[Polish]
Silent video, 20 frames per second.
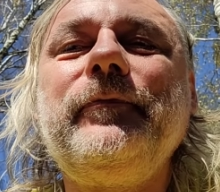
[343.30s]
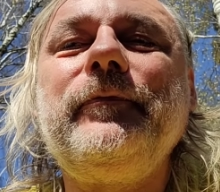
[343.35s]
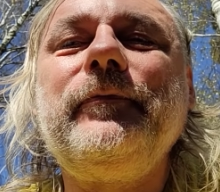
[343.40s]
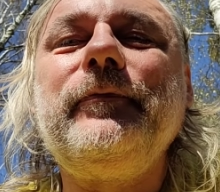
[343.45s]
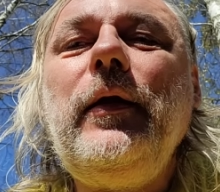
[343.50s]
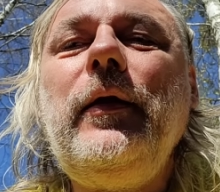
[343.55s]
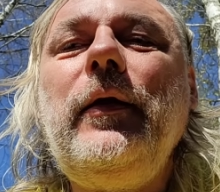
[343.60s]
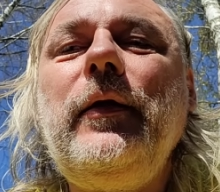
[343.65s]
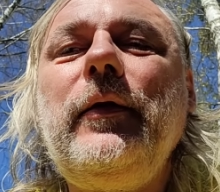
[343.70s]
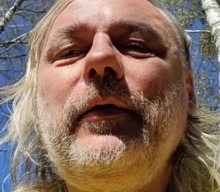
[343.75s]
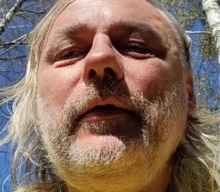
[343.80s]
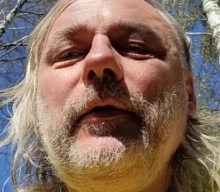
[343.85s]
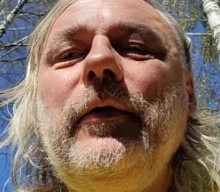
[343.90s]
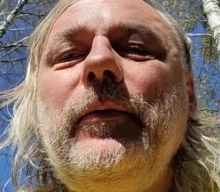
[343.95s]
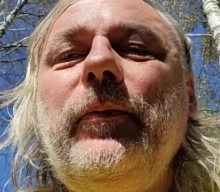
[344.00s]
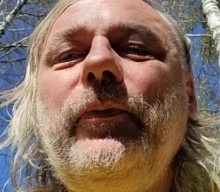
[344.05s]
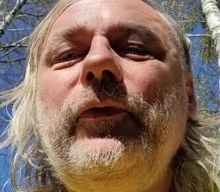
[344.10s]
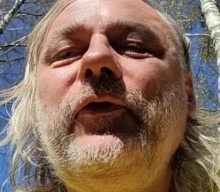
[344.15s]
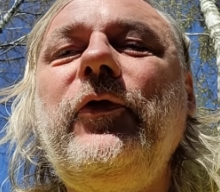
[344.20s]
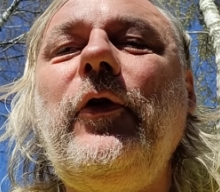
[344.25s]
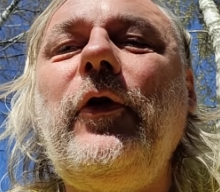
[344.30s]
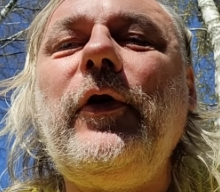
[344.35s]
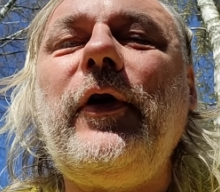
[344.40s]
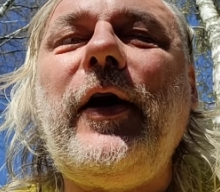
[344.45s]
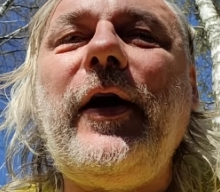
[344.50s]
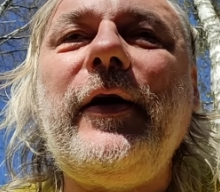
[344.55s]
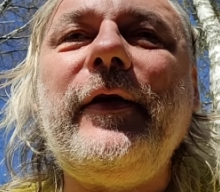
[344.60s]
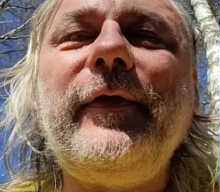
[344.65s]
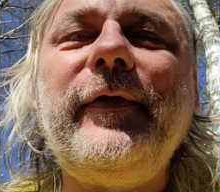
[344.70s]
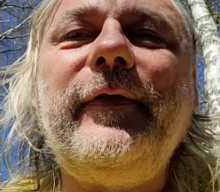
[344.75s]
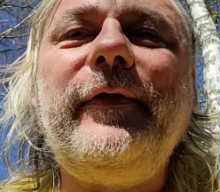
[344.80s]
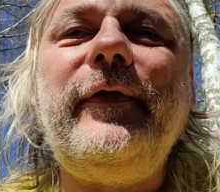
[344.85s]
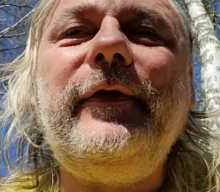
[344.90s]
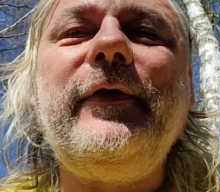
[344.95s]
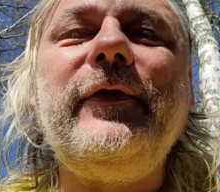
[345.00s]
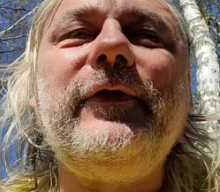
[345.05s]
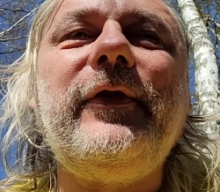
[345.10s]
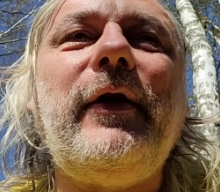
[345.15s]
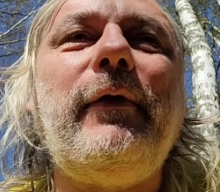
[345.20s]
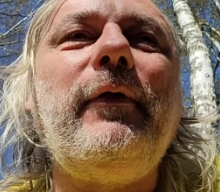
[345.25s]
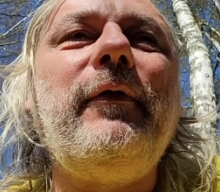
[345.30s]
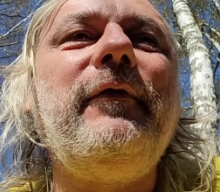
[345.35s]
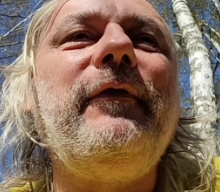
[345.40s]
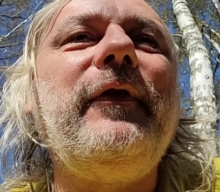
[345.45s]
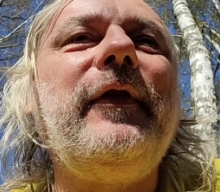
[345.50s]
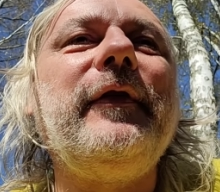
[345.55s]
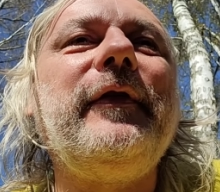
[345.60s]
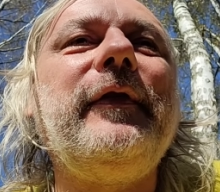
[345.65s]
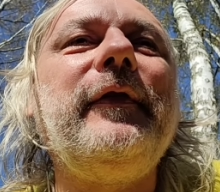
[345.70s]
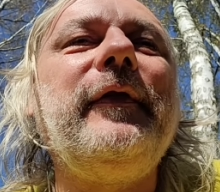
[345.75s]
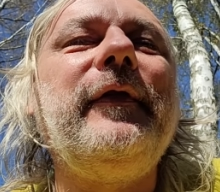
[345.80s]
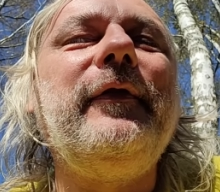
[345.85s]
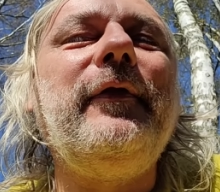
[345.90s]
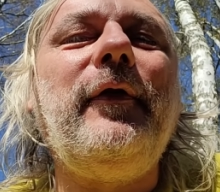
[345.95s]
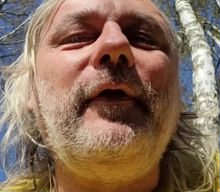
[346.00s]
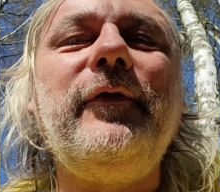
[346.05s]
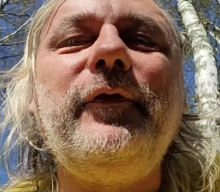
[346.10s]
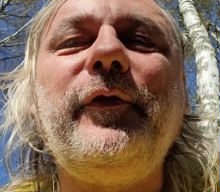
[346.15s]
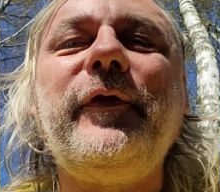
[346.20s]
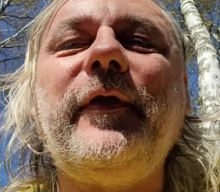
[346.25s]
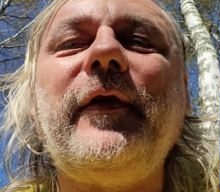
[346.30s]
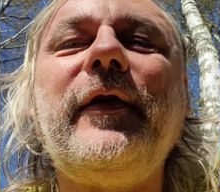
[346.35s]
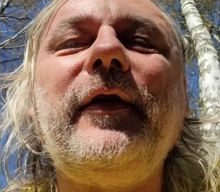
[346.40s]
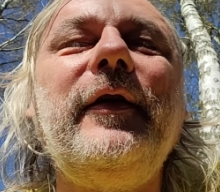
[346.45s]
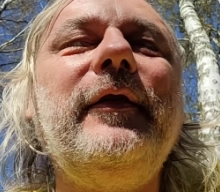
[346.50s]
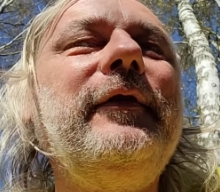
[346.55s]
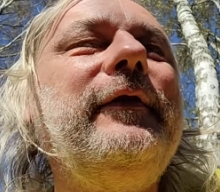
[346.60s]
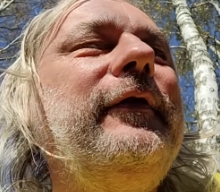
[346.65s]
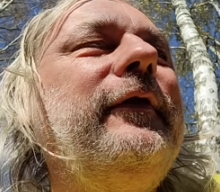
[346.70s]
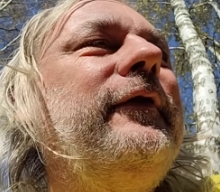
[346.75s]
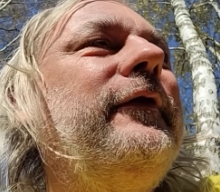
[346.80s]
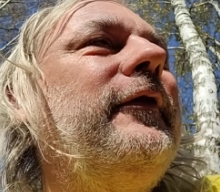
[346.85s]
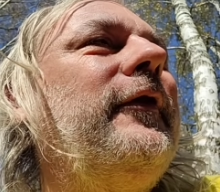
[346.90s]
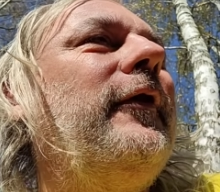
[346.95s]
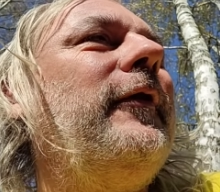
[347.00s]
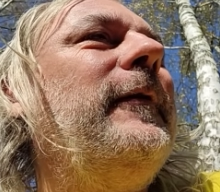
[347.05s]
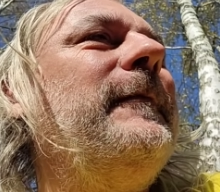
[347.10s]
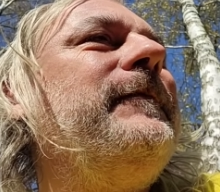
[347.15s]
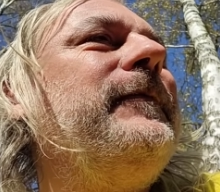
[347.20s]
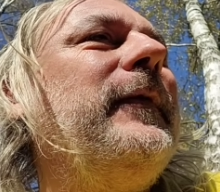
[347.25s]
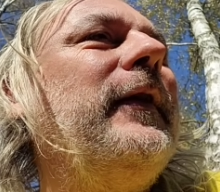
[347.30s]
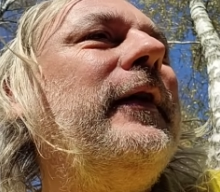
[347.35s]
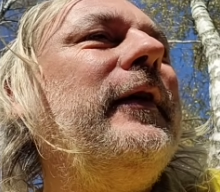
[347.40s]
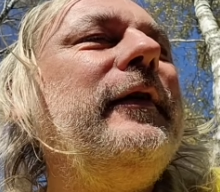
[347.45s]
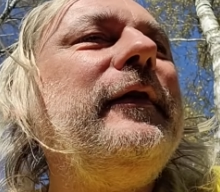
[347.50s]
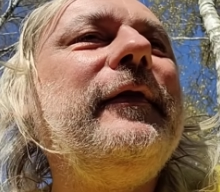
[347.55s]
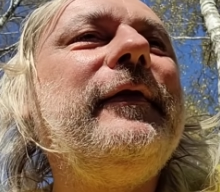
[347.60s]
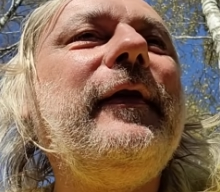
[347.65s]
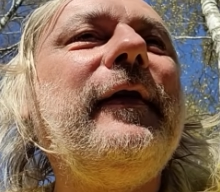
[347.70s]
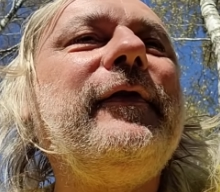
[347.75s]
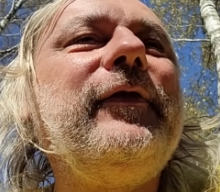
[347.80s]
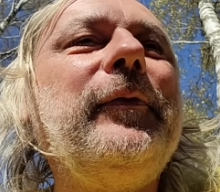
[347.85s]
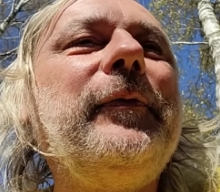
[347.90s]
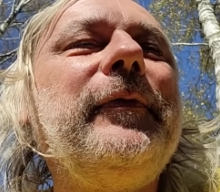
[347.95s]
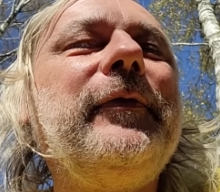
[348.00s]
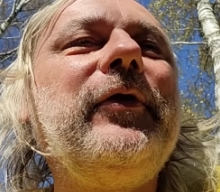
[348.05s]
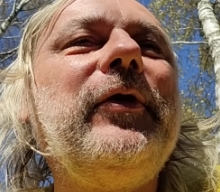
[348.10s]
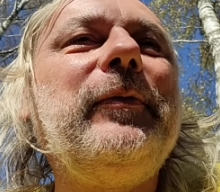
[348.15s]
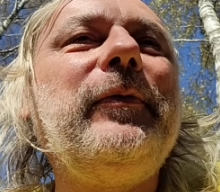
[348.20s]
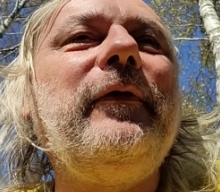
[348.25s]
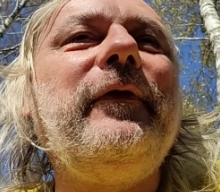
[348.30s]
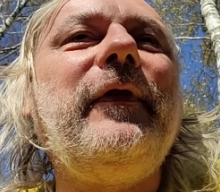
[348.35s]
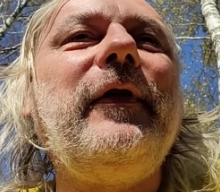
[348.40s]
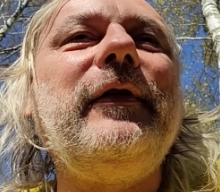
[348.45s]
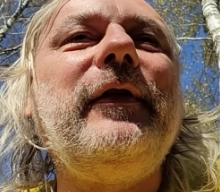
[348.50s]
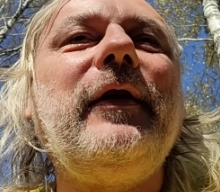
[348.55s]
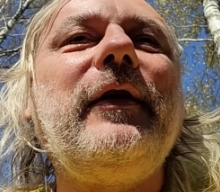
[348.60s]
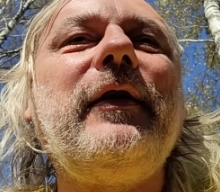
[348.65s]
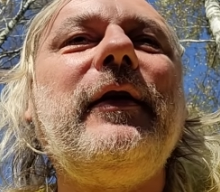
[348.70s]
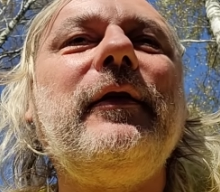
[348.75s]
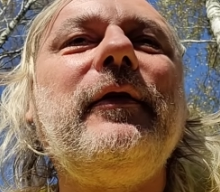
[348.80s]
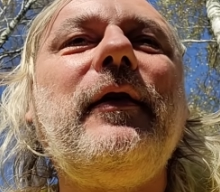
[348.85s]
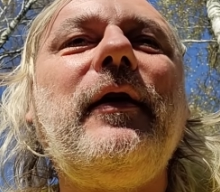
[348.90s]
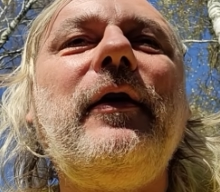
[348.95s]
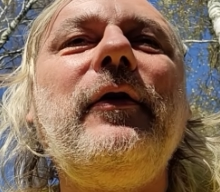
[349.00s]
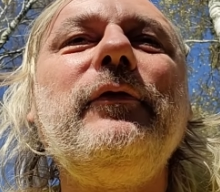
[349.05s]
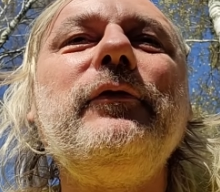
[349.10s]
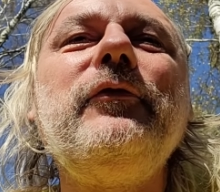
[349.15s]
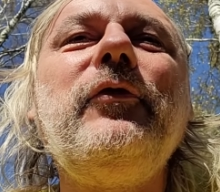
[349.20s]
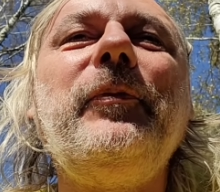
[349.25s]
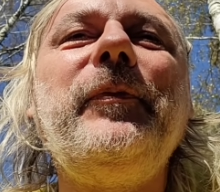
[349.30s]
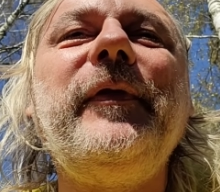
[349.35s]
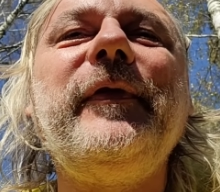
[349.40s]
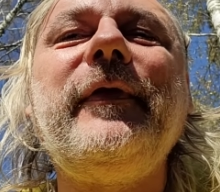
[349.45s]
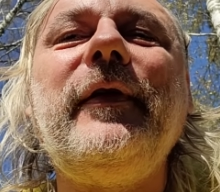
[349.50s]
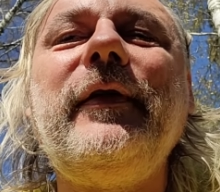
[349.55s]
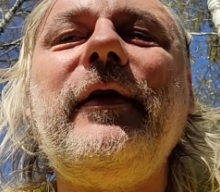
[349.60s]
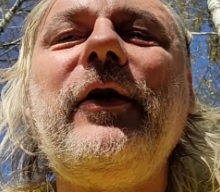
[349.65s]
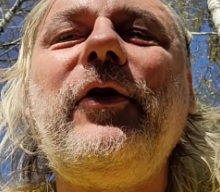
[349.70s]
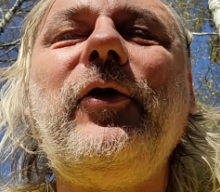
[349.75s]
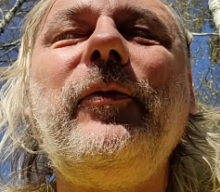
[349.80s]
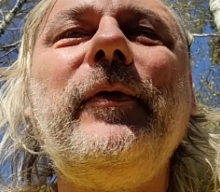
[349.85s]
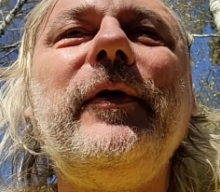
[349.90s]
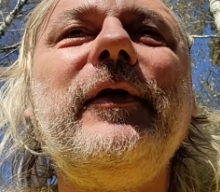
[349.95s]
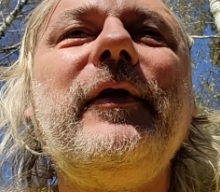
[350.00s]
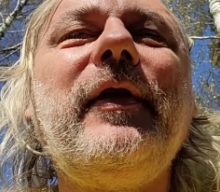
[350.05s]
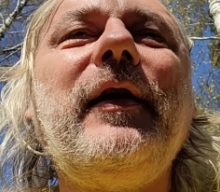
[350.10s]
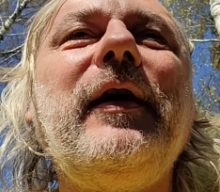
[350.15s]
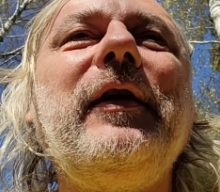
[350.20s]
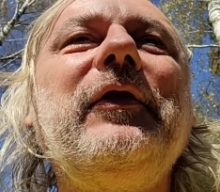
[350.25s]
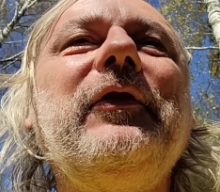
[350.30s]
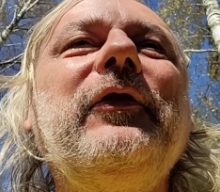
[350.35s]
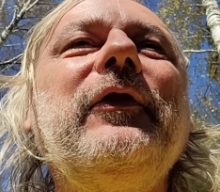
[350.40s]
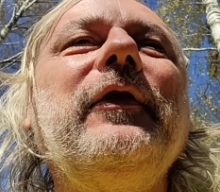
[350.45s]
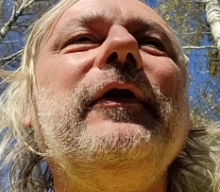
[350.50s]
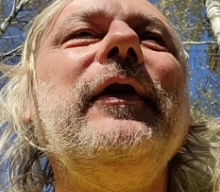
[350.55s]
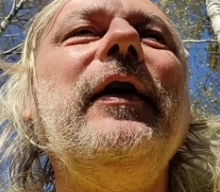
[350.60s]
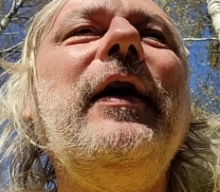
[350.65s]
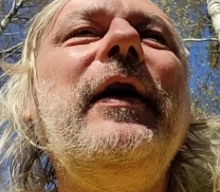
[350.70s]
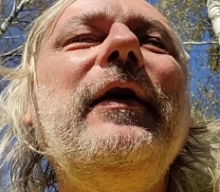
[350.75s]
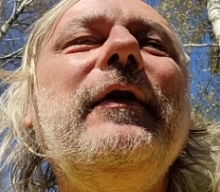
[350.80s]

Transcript: Yy, przy okazji chciałem Was znowu zachęcić do zasubskrybowania kanału, do pisania komentarzy,